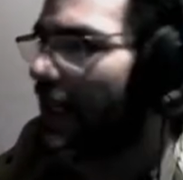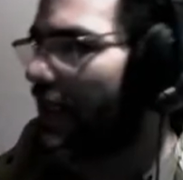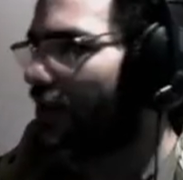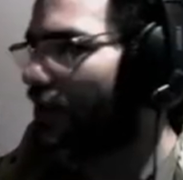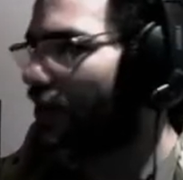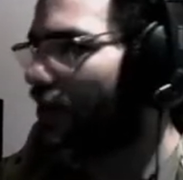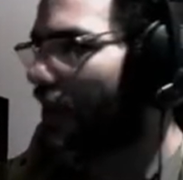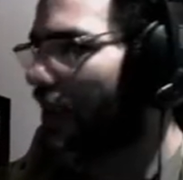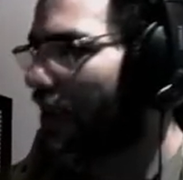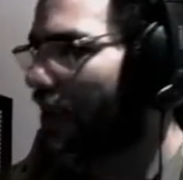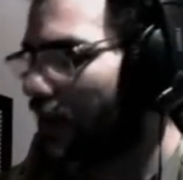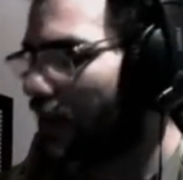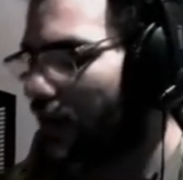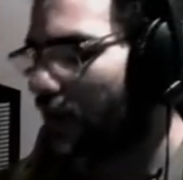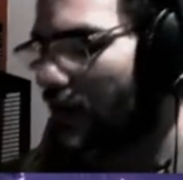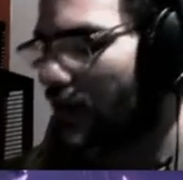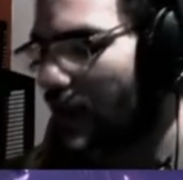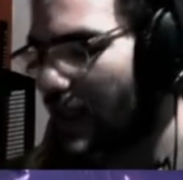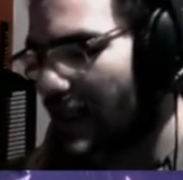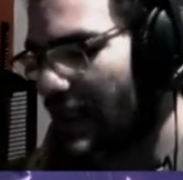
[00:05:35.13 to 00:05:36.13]
ciudad
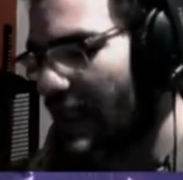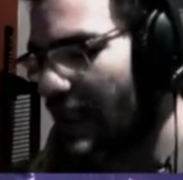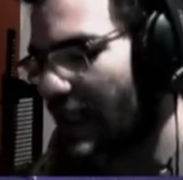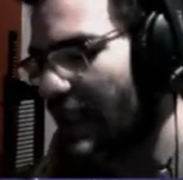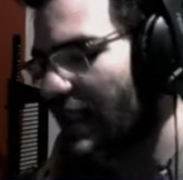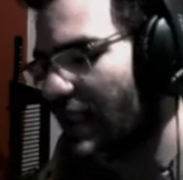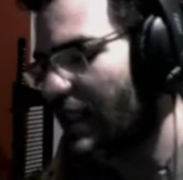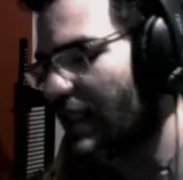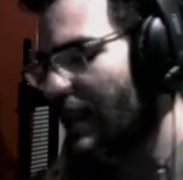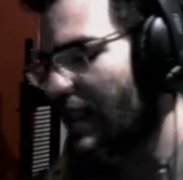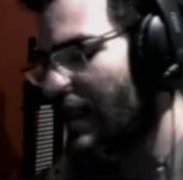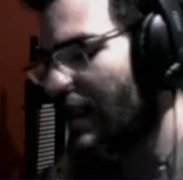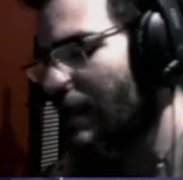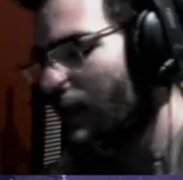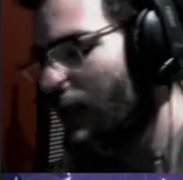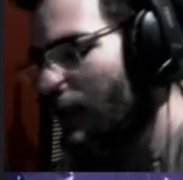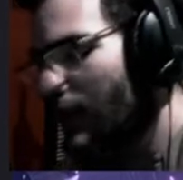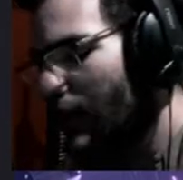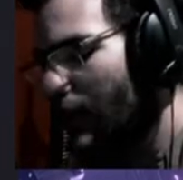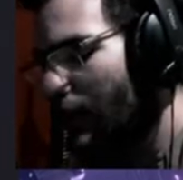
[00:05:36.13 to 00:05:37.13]
central. Es la
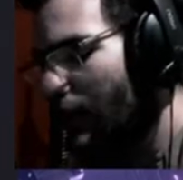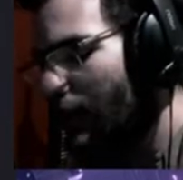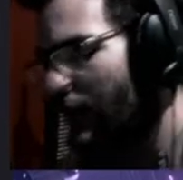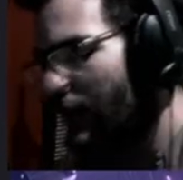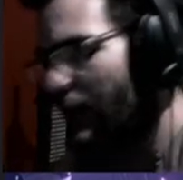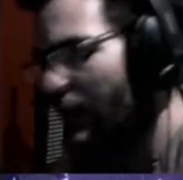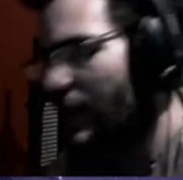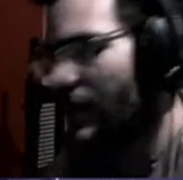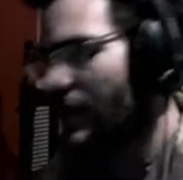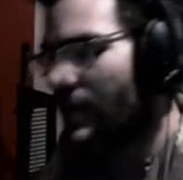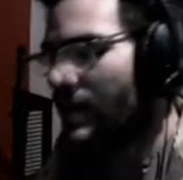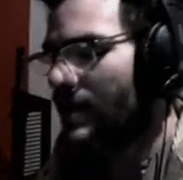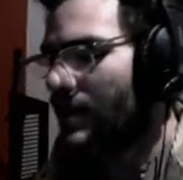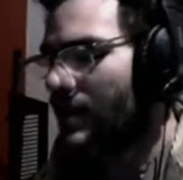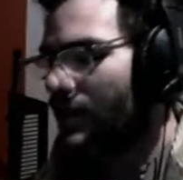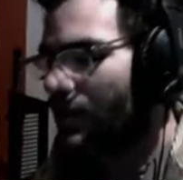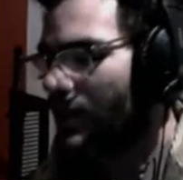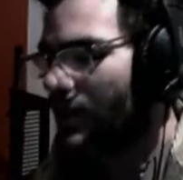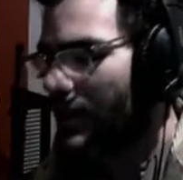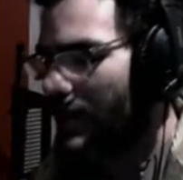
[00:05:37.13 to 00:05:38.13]
primera donde van.
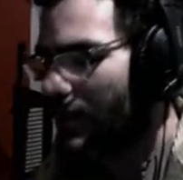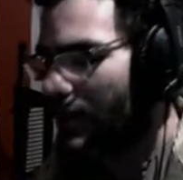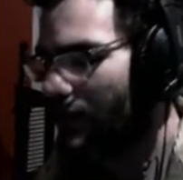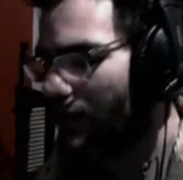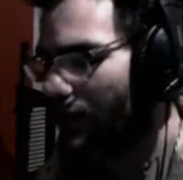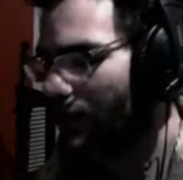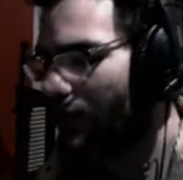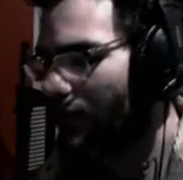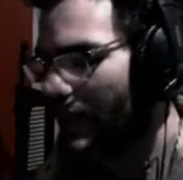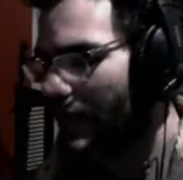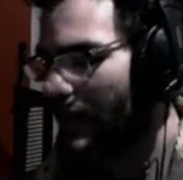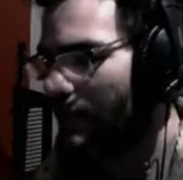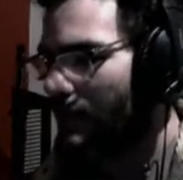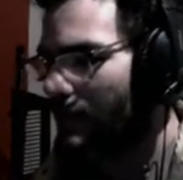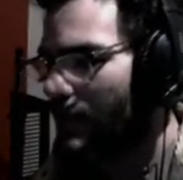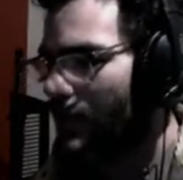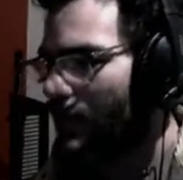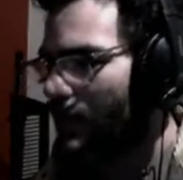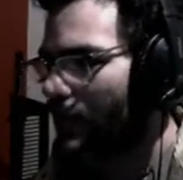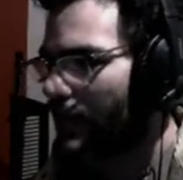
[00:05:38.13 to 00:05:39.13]
Estoy haciendo todas las
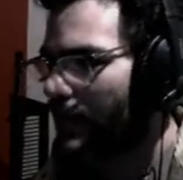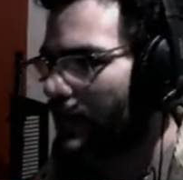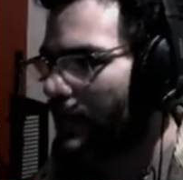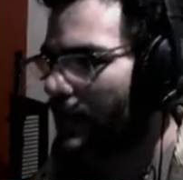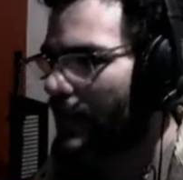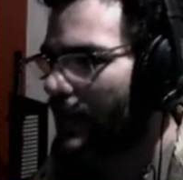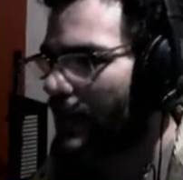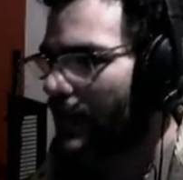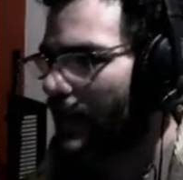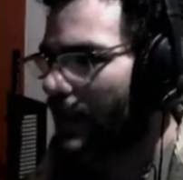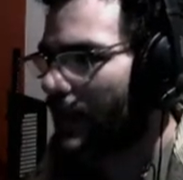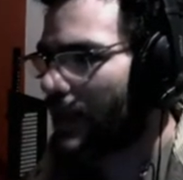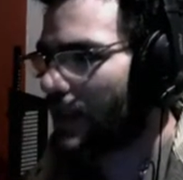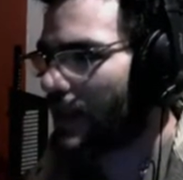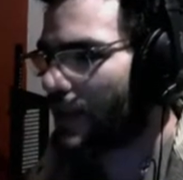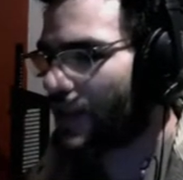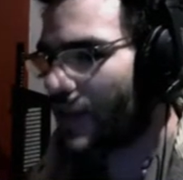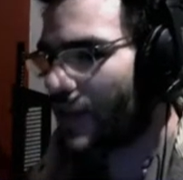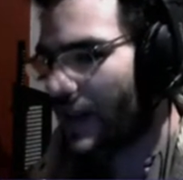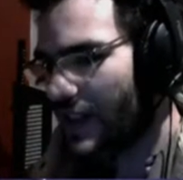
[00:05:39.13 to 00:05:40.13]
misiones
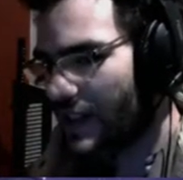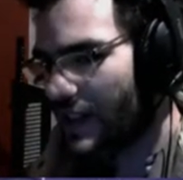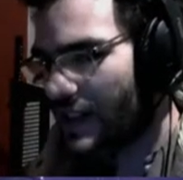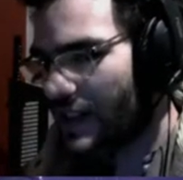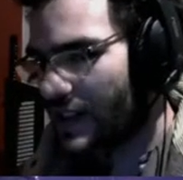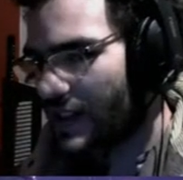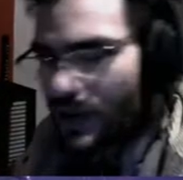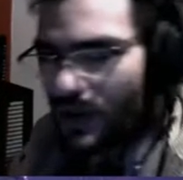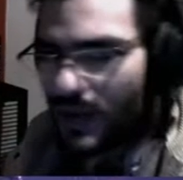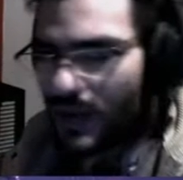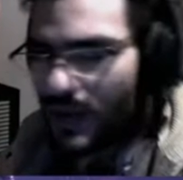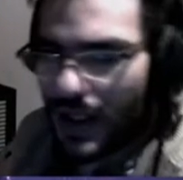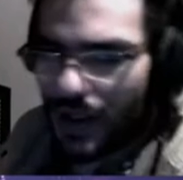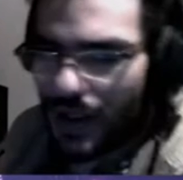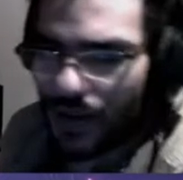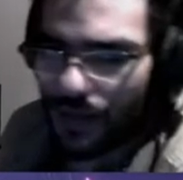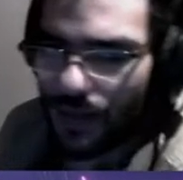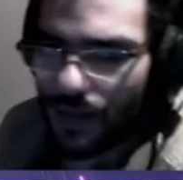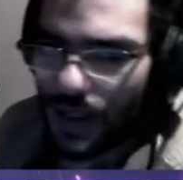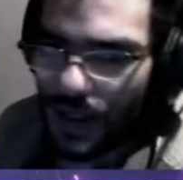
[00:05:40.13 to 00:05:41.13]
de esta
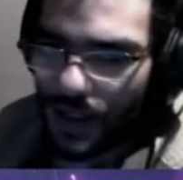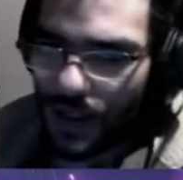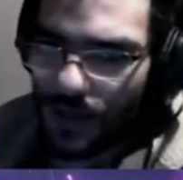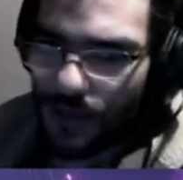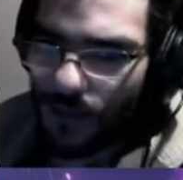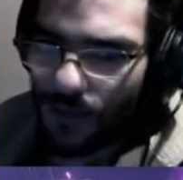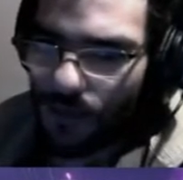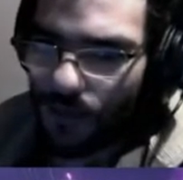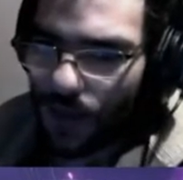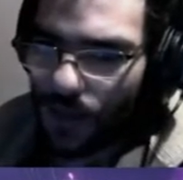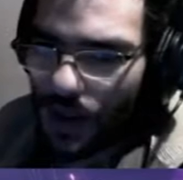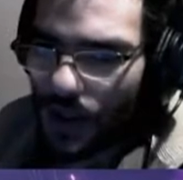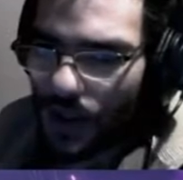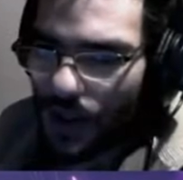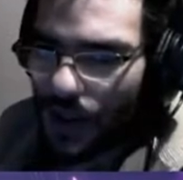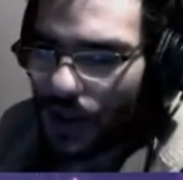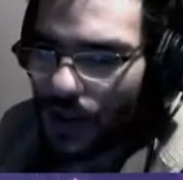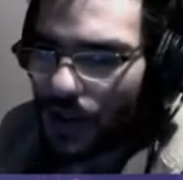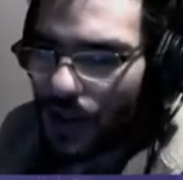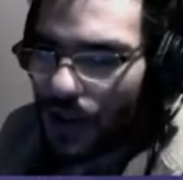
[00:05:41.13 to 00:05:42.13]
ciudad, ¿vale?
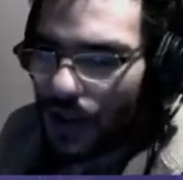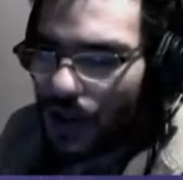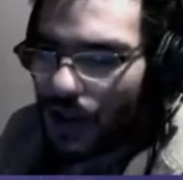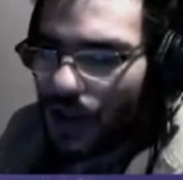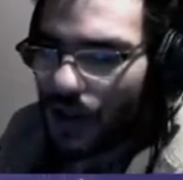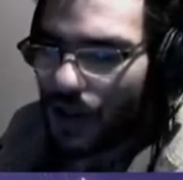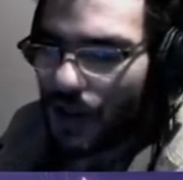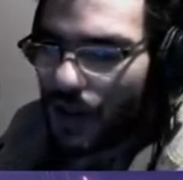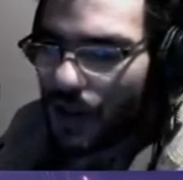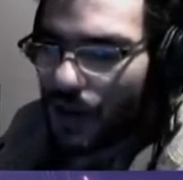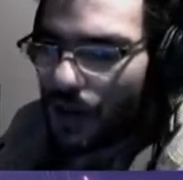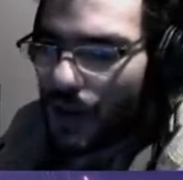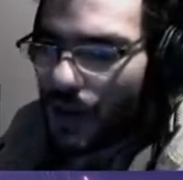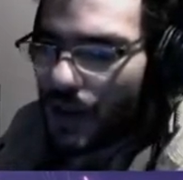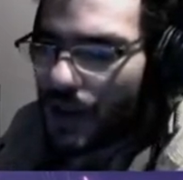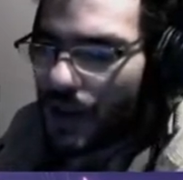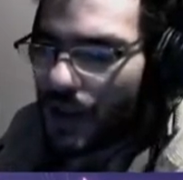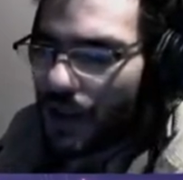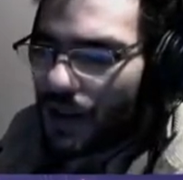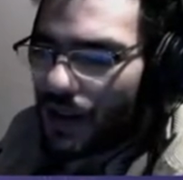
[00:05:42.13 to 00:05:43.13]
Y eh, más
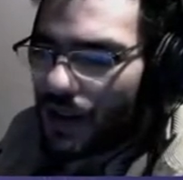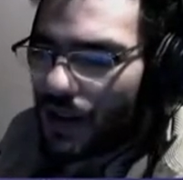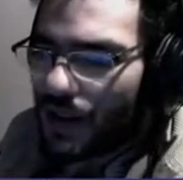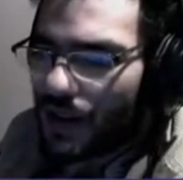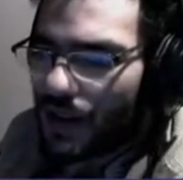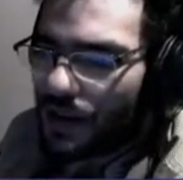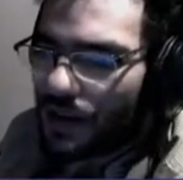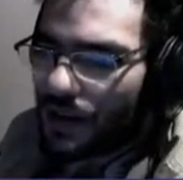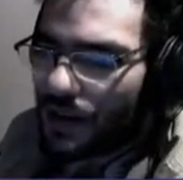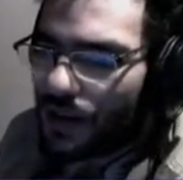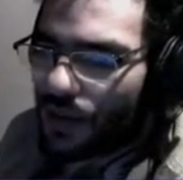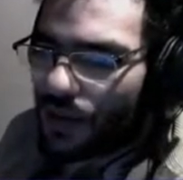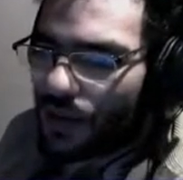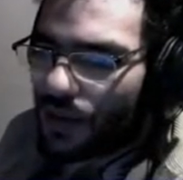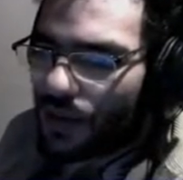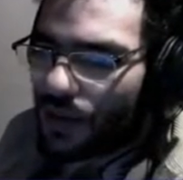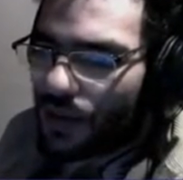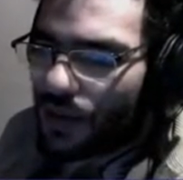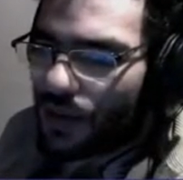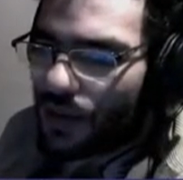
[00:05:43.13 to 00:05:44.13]
tarde
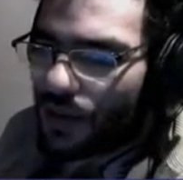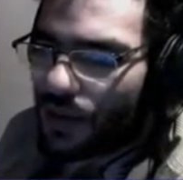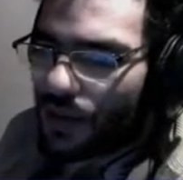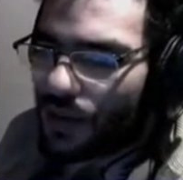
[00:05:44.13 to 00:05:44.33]
seguro les traigo un